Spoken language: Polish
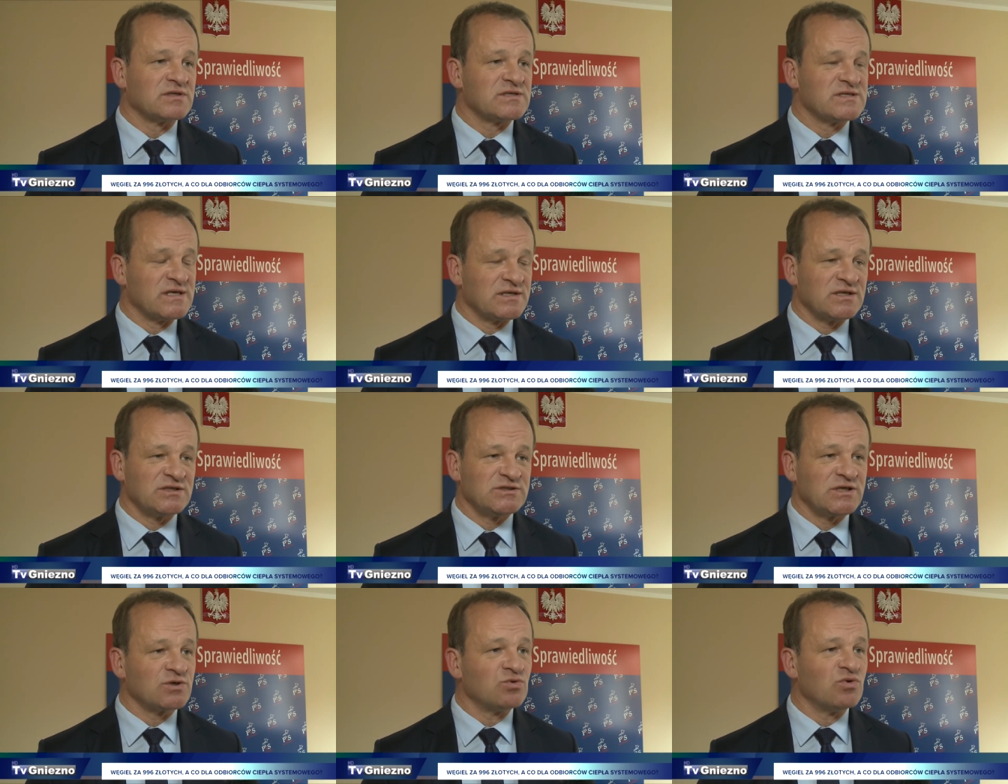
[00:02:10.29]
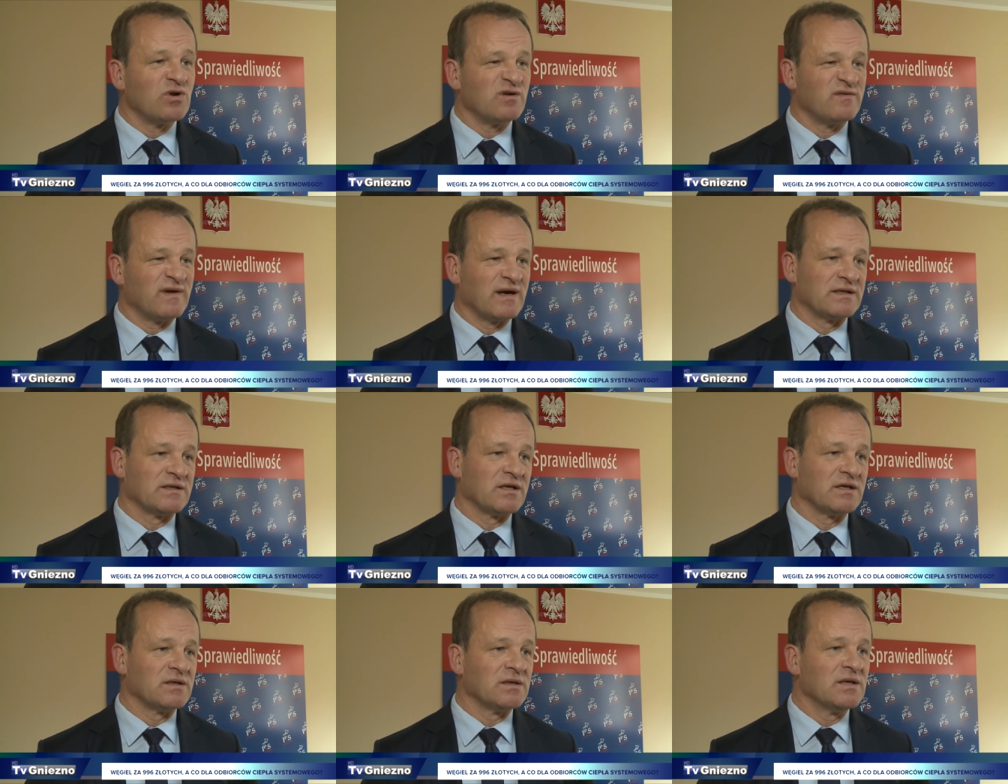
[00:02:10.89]
cenie
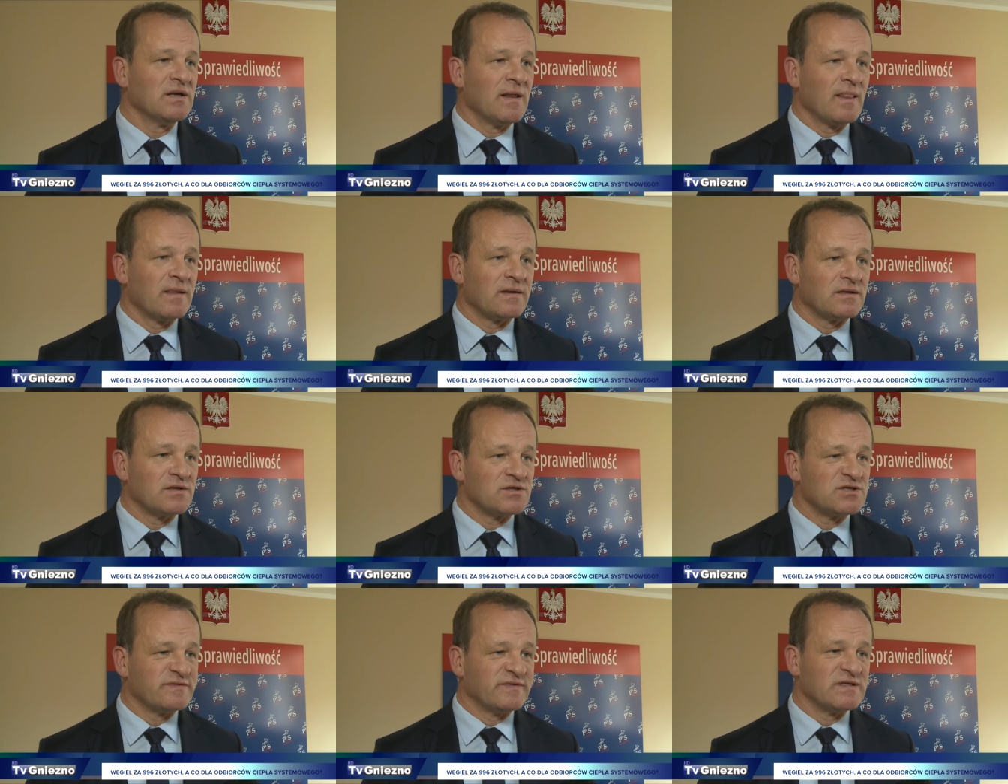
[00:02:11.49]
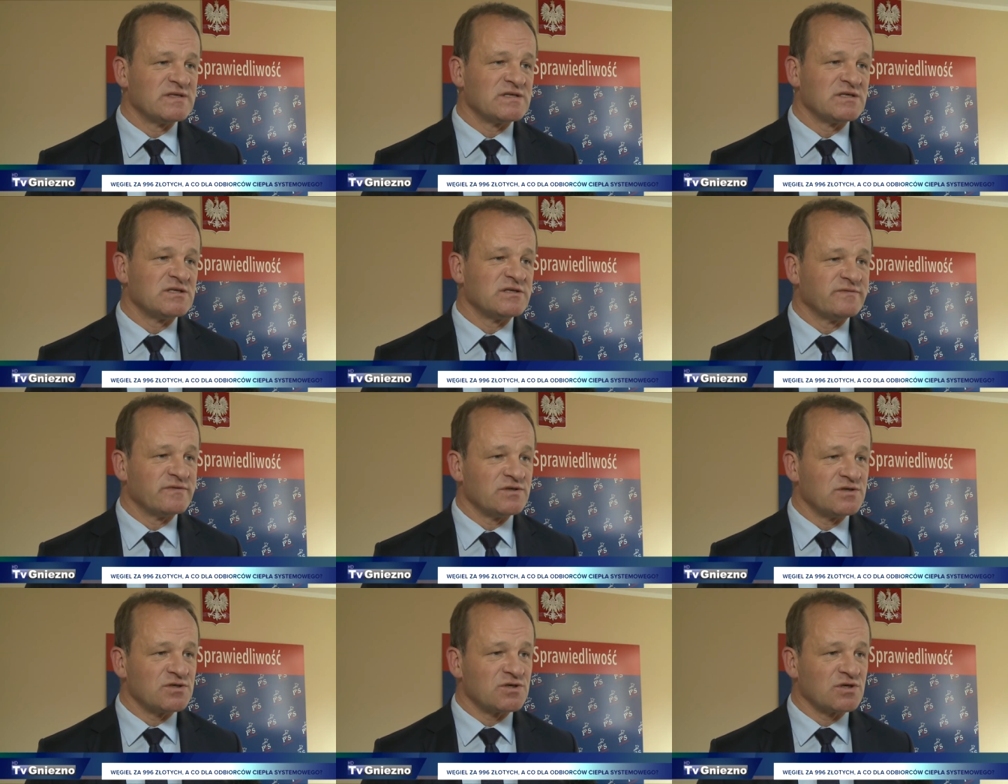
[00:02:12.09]
regulowanej
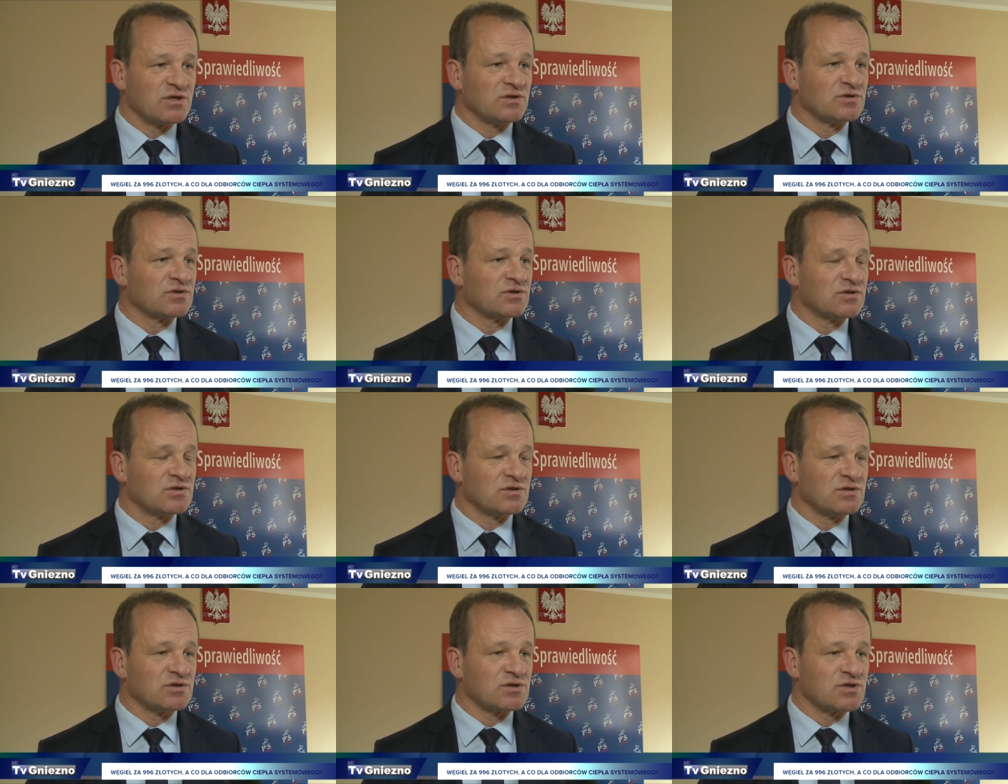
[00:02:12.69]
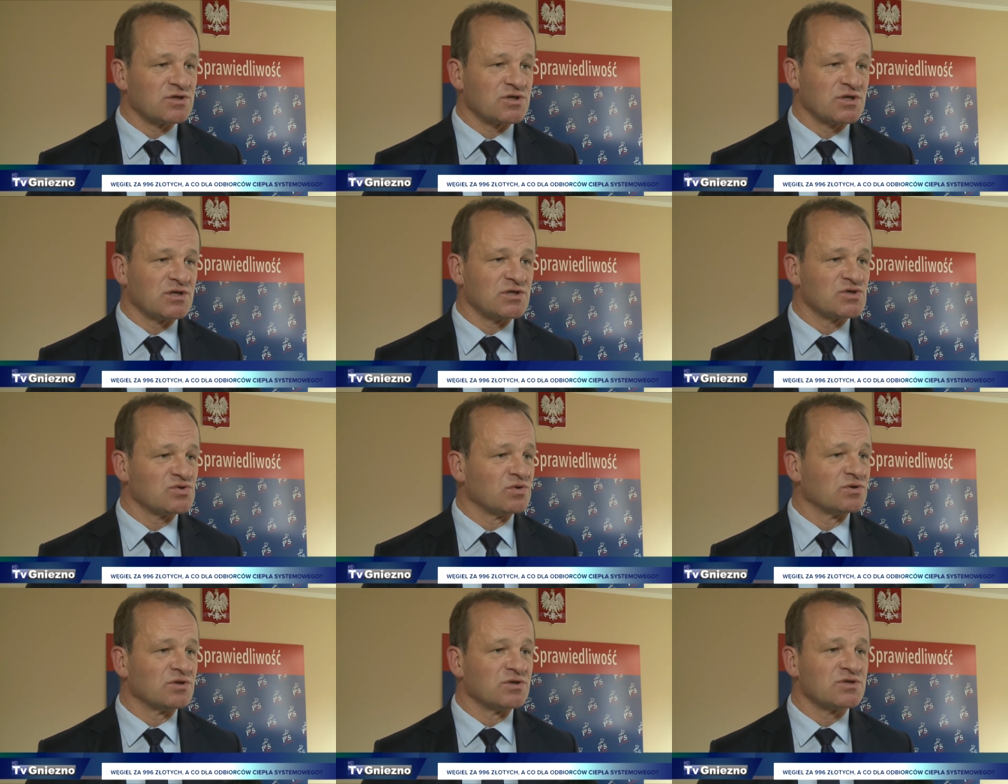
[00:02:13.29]

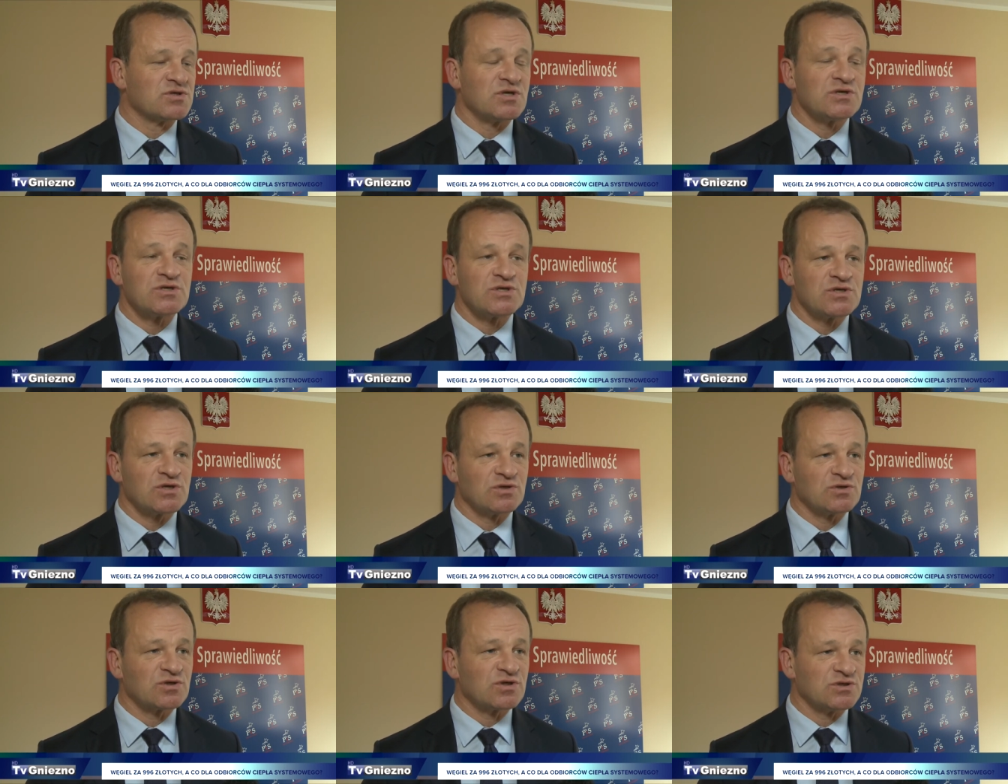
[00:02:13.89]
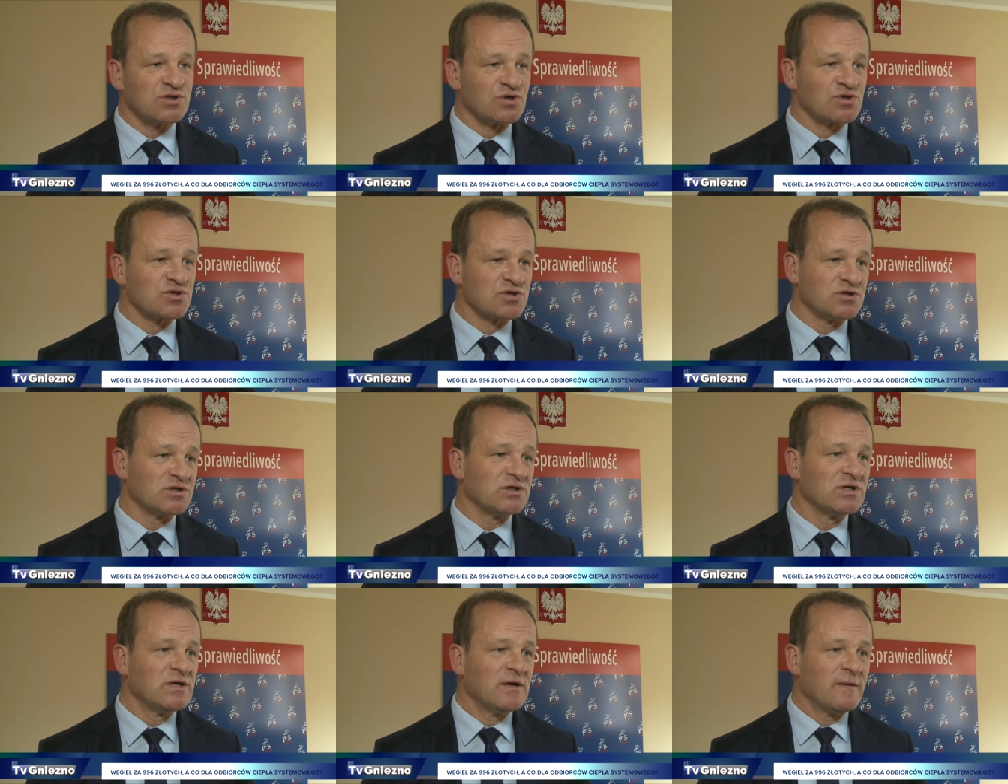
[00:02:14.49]
996 zł 60
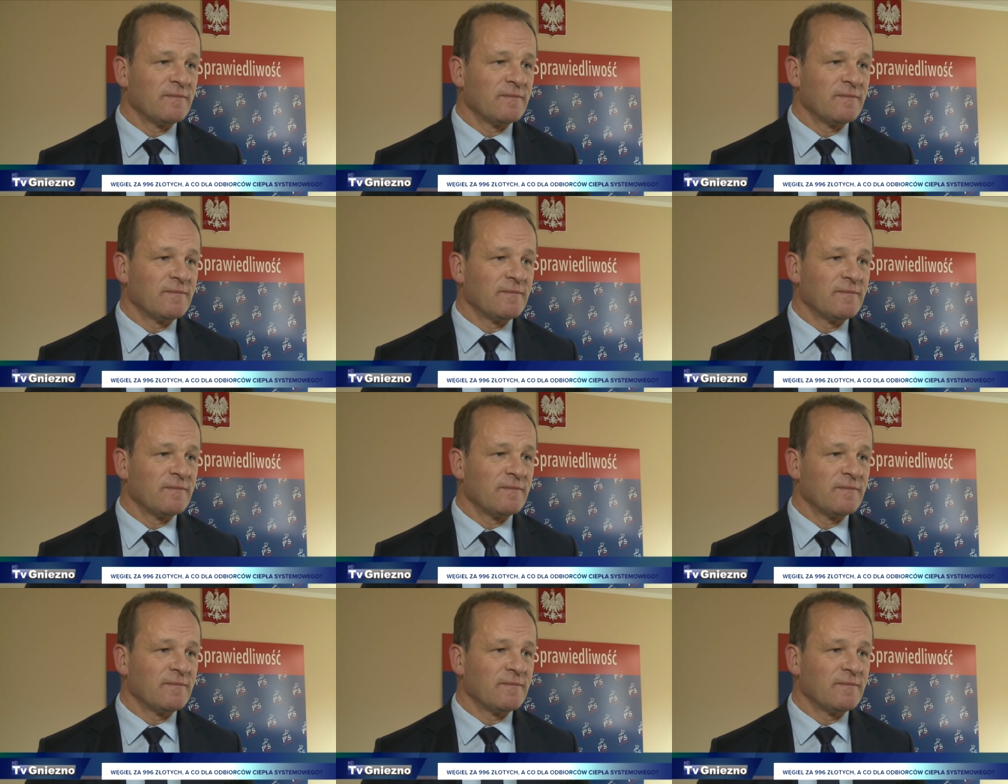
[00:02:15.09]
groszy.